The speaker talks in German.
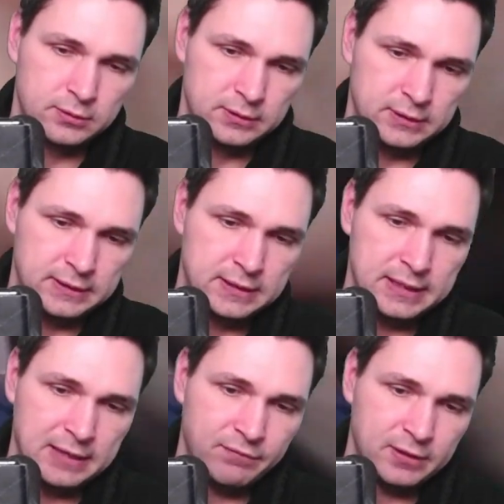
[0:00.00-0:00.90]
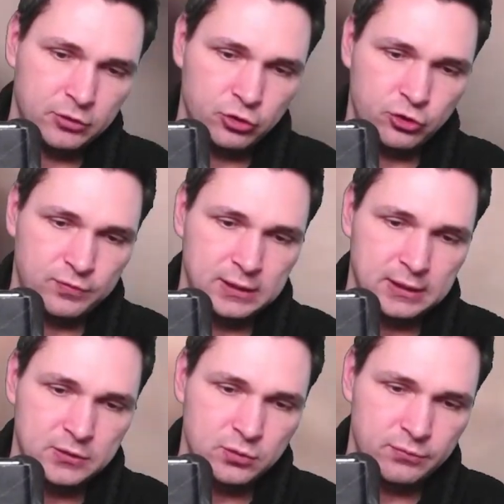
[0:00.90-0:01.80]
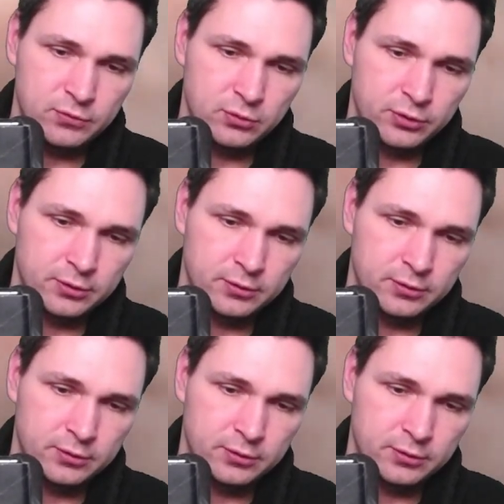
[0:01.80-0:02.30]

Die sind einfach schwieriger zu öffnen, Leute.